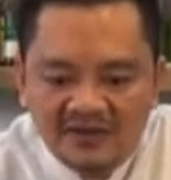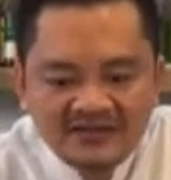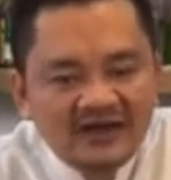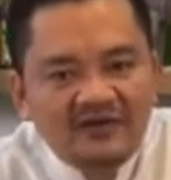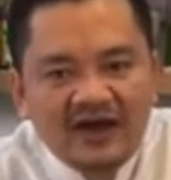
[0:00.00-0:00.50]
bánh
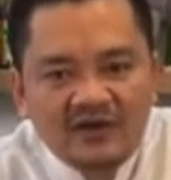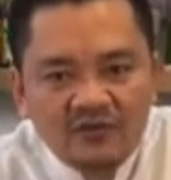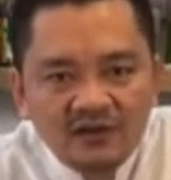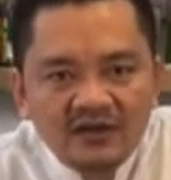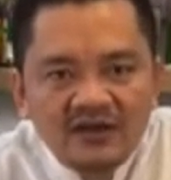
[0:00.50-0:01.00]
xèo hàn
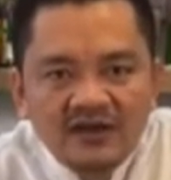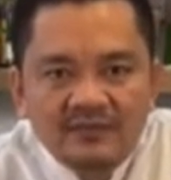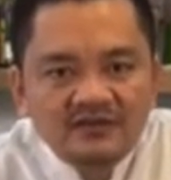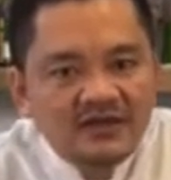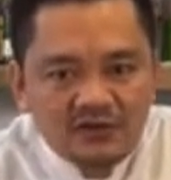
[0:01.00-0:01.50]
quốc
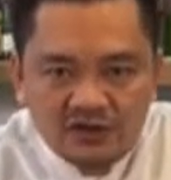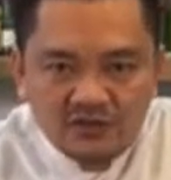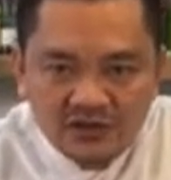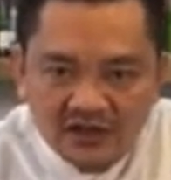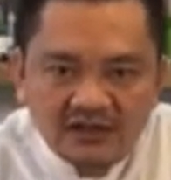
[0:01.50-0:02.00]
bánh xèo kỳ
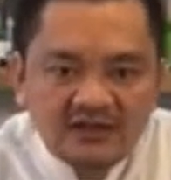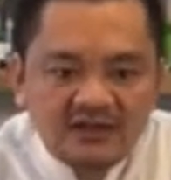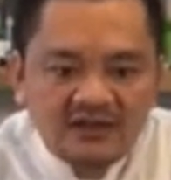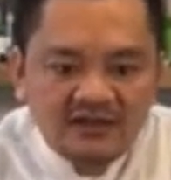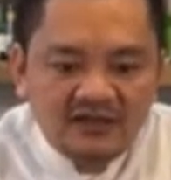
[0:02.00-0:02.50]
của nhật
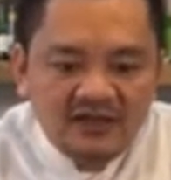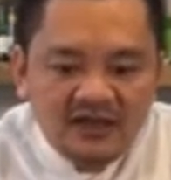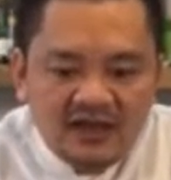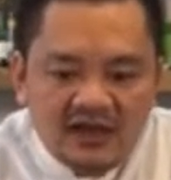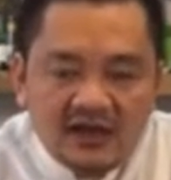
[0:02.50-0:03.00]
thì
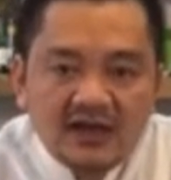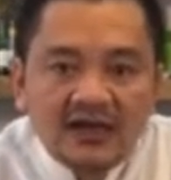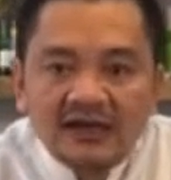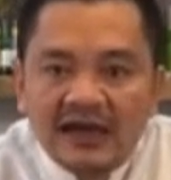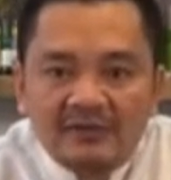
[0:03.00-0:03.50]
cái
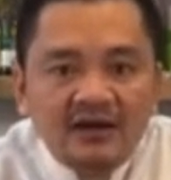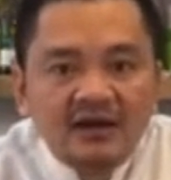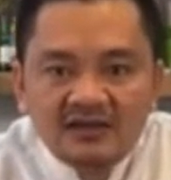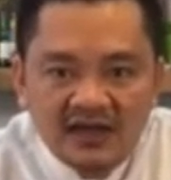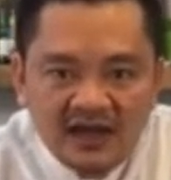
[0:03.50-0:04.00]
cách làm nó rất
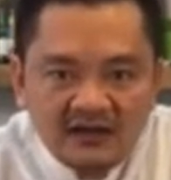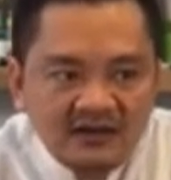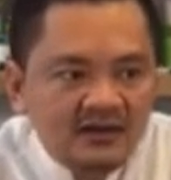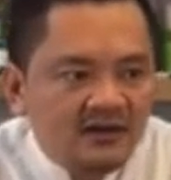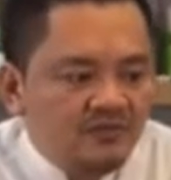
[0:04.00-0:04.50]
là dễ nó
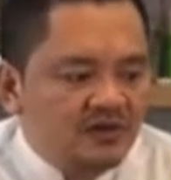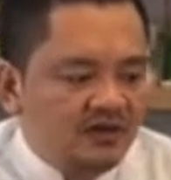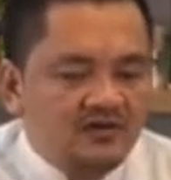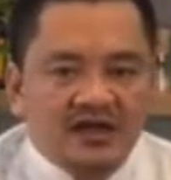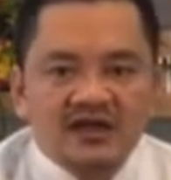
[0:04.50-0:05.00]
giống như
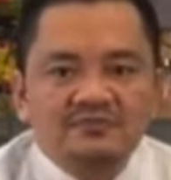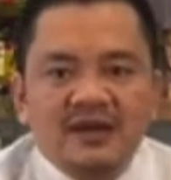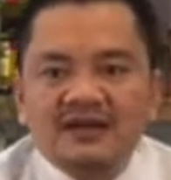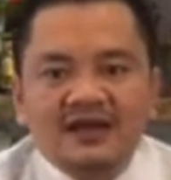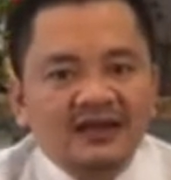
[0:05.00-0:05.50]
kiểu dạng như
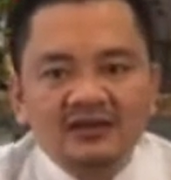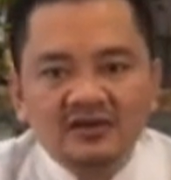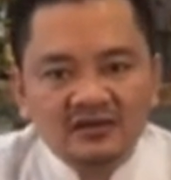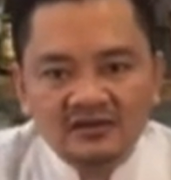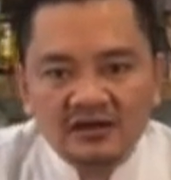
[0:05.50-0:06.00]
pancake
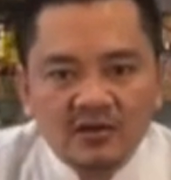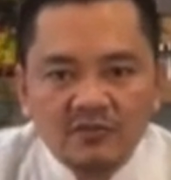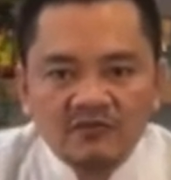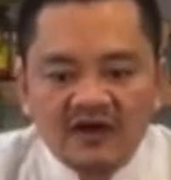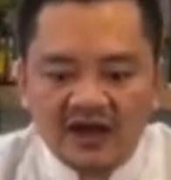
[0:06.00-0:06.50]
thôi chứ nó không
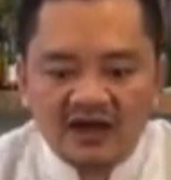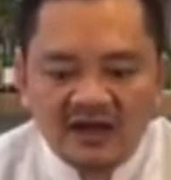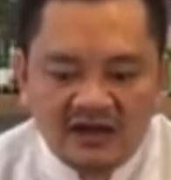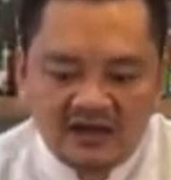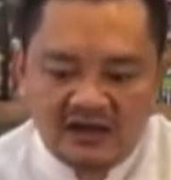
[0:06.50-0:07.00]
có phải là
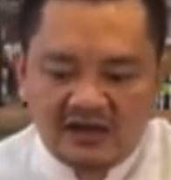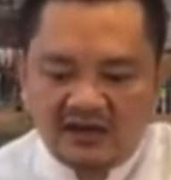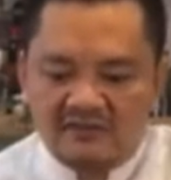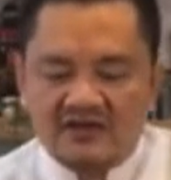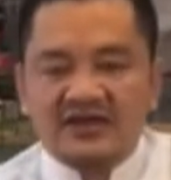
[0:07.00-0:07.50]
là là là,
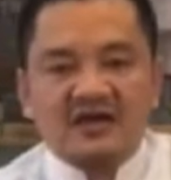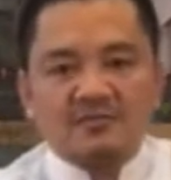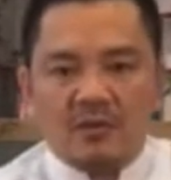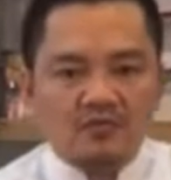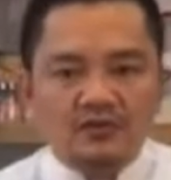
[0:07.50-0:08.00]
là phải tráng
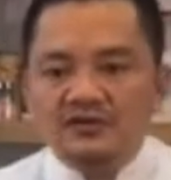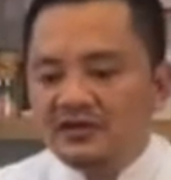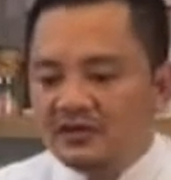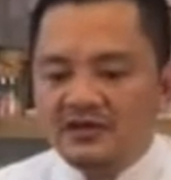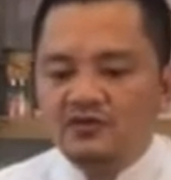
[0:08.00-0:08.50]
mỏng rồi như
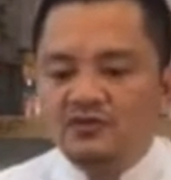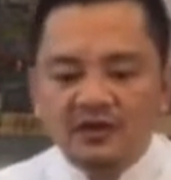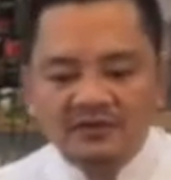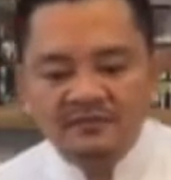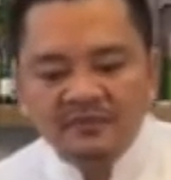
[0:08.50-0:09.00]
kia kiểu của
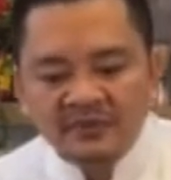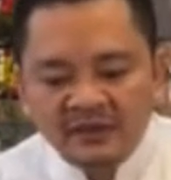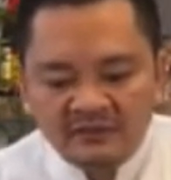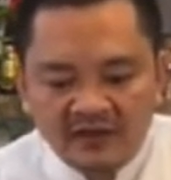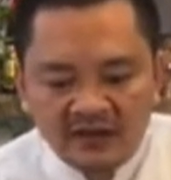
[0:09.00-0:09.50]
mình
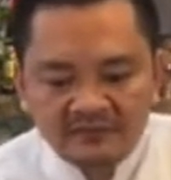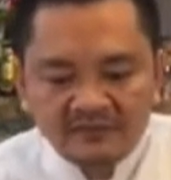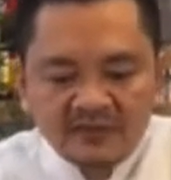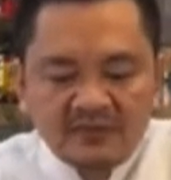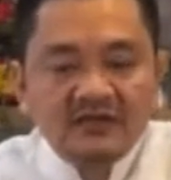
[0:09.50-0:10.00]
và
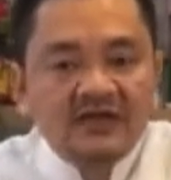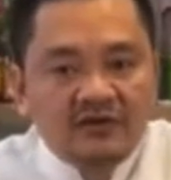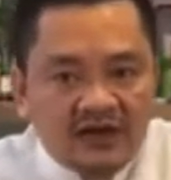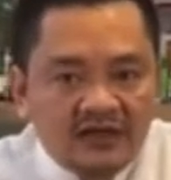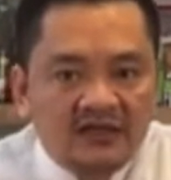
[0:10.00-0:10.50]
bánh xèo
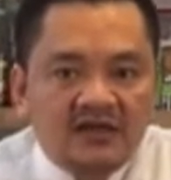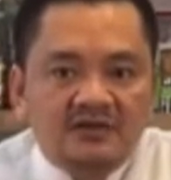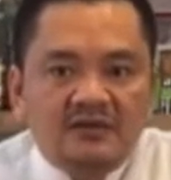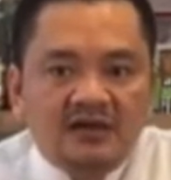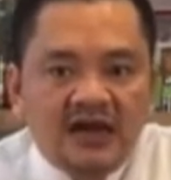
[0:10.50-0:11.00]
này thì
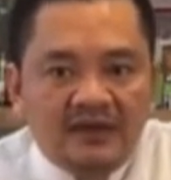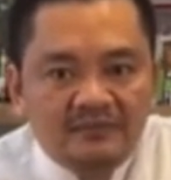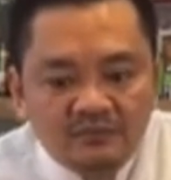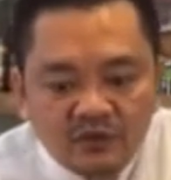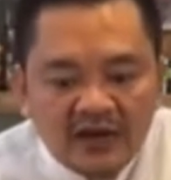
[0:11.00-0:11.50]
mình
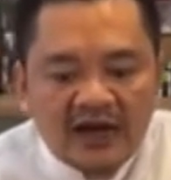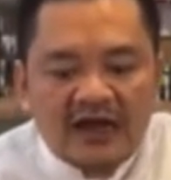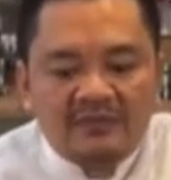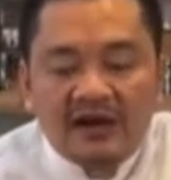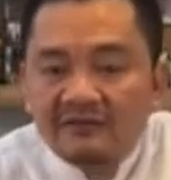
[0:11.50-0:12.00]
làm Phúc đang
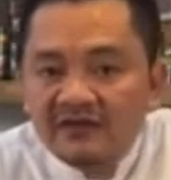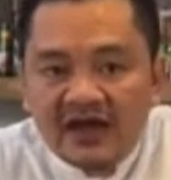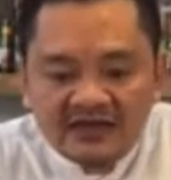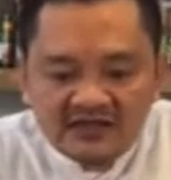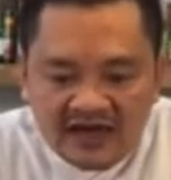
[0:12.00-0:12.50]
làm là làm với
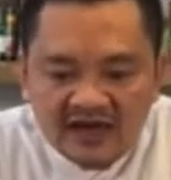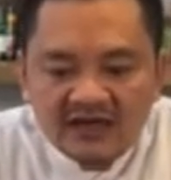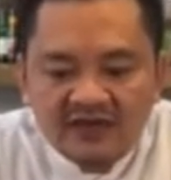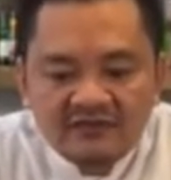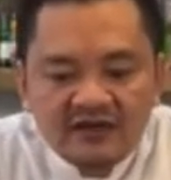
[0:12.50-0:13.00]
hải sản
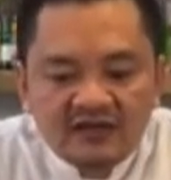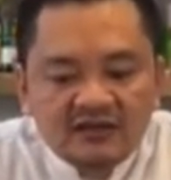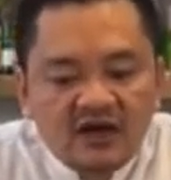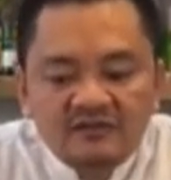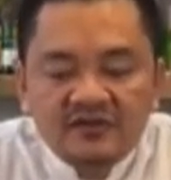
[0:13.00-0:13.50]
làm với lại
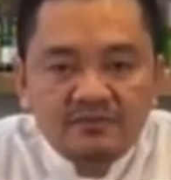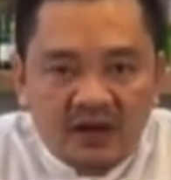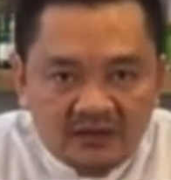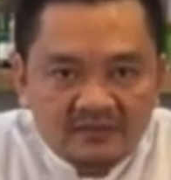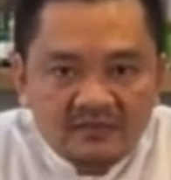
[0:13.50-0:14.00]
tôm với
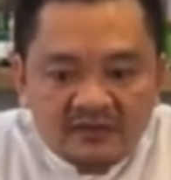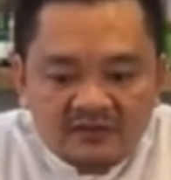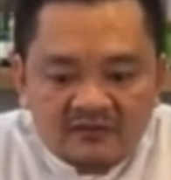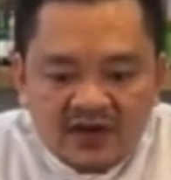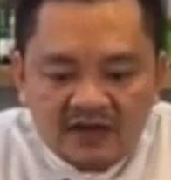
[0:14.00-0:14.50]
mực
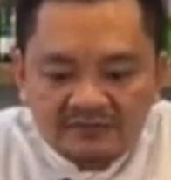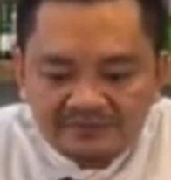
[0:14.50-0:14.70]
và